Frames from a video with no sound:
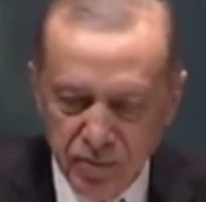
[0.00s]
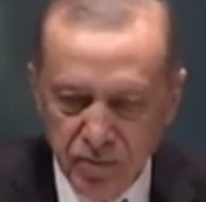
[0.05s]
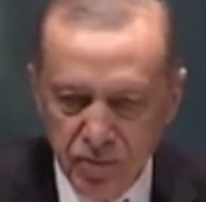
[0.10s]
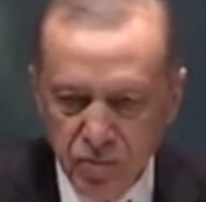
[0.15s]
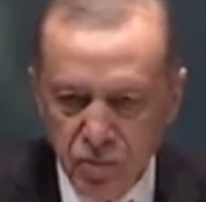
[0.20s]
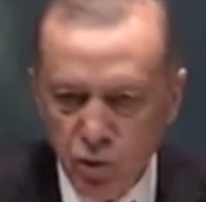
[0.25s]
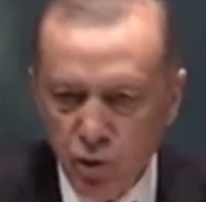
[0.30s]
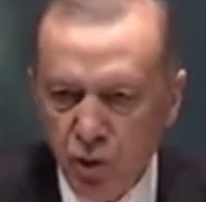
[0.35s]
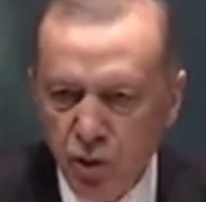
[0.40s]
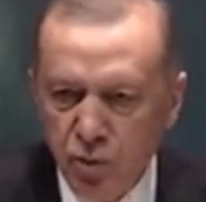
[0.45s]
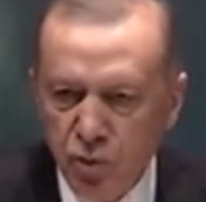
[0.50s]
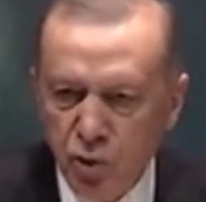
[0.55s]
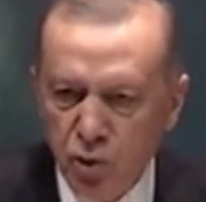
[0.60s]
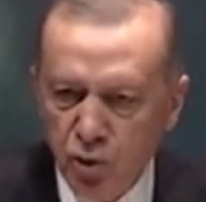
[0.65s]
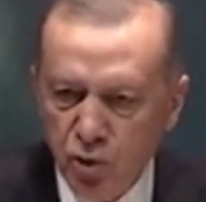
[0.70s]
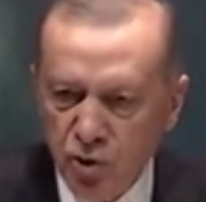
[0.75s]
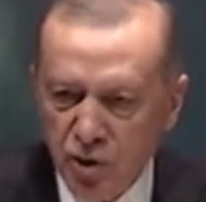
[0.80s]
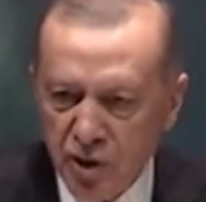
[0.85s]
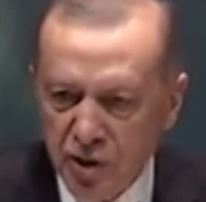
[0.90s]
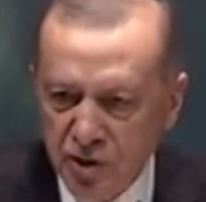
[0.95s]
Şöyle bir
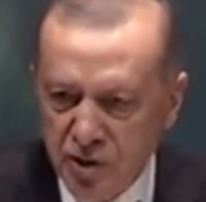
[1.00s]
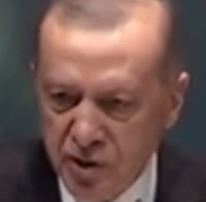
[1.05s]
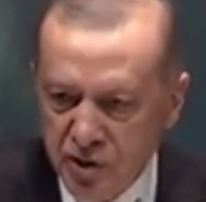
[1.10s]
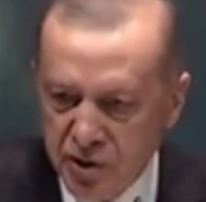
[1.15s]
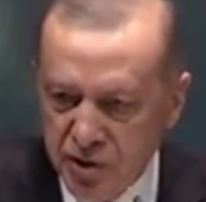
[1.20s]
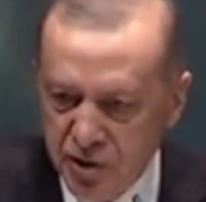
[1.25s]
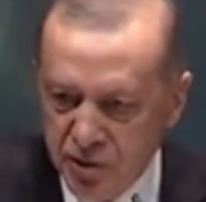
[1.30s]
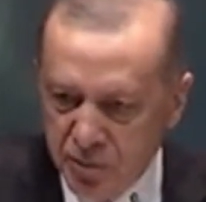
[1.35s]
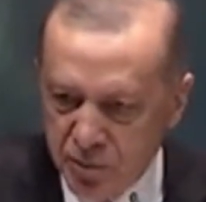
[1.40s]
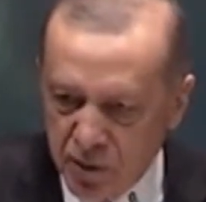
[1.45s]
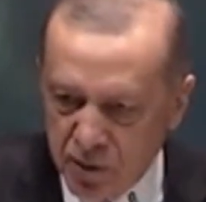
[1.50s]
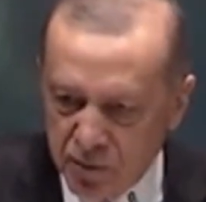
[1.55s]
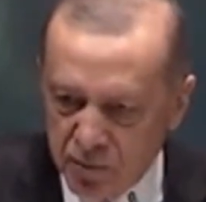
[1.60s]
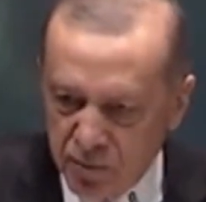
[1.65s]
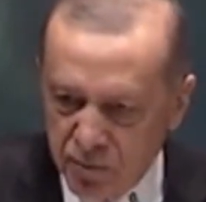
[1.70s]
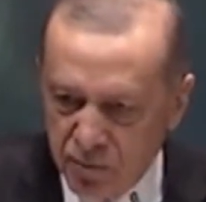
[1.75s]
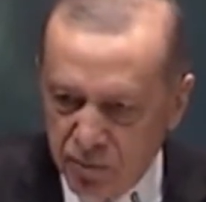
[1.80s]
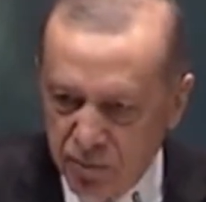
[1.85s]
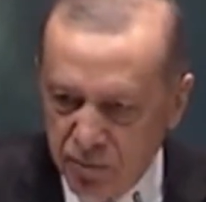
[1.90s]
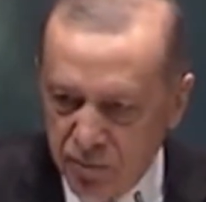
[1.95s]
gözden geçireyim.
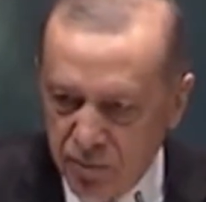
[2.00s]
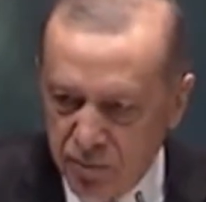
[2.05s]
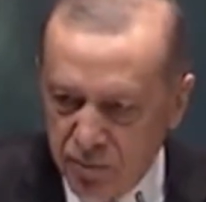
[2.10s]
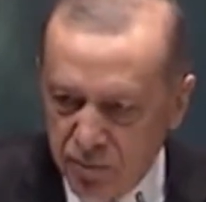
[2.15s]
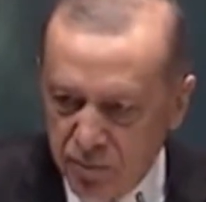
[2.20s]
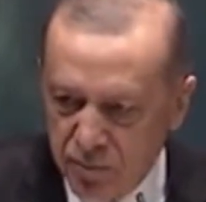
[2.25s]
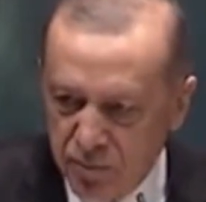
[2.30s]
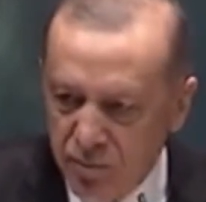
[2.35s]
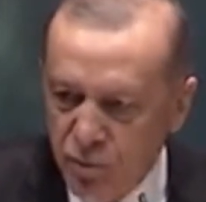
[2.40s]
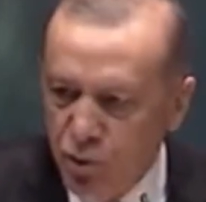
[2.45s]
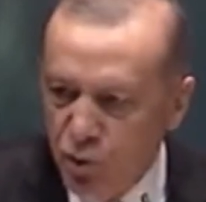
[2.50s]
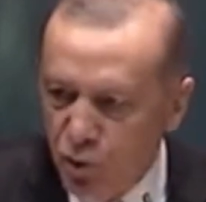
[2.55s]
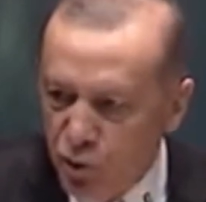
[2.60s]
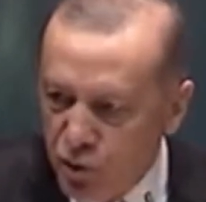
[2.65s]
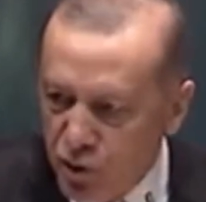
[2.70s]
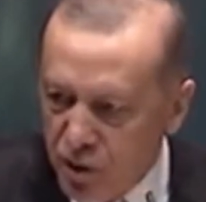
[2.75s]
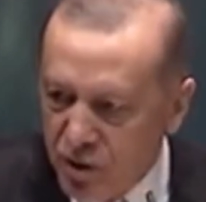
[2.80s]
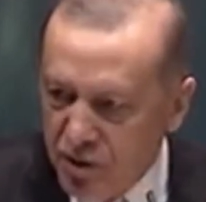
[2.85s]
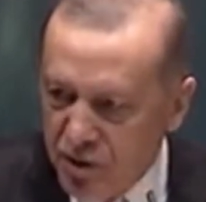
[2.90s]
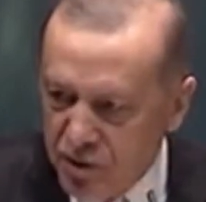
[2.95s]
Bir
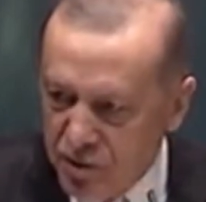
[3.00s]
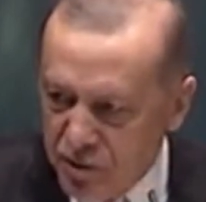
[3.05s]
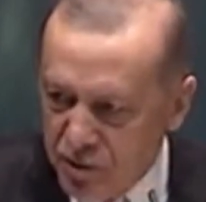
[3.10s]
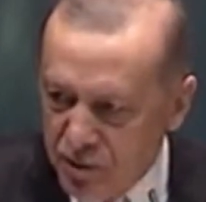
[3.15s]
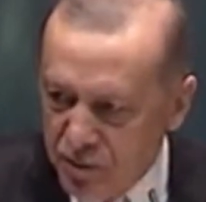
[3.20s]
gözden geçireyim.